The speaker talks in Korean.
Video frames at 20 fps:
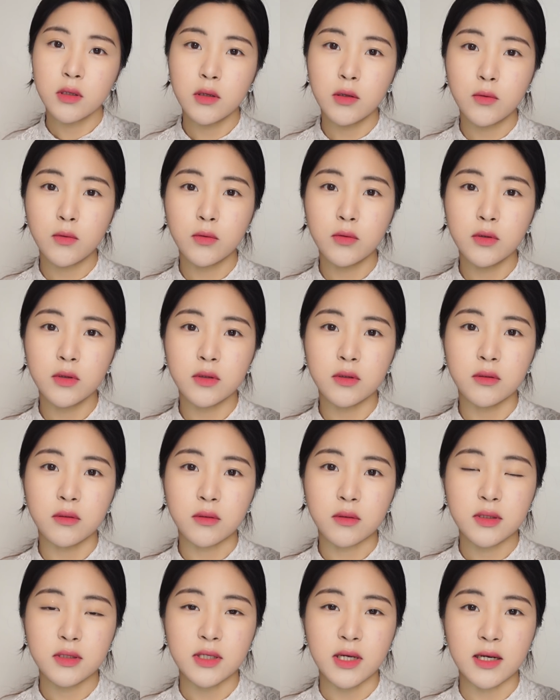이거는
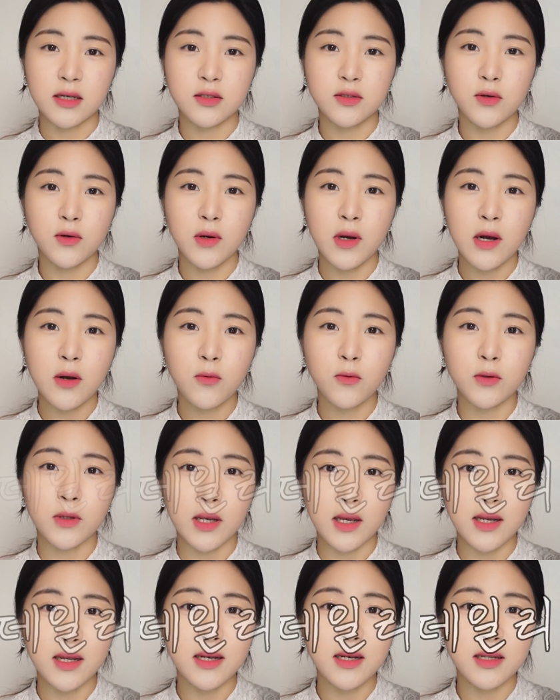작정하고
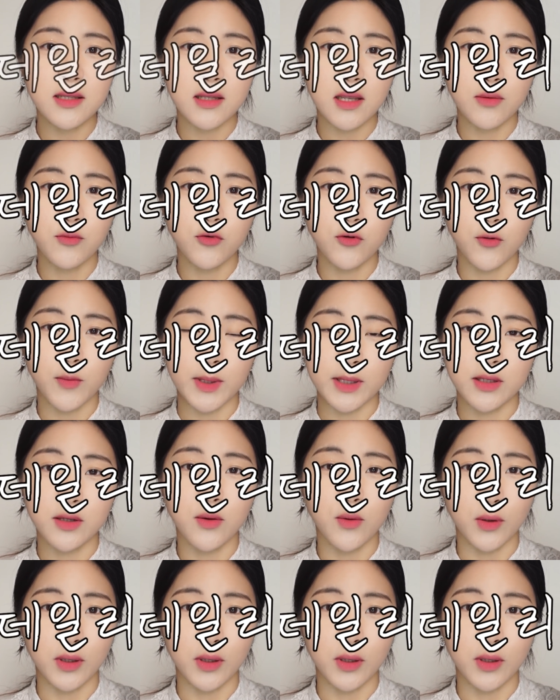데일리템으로 만든 것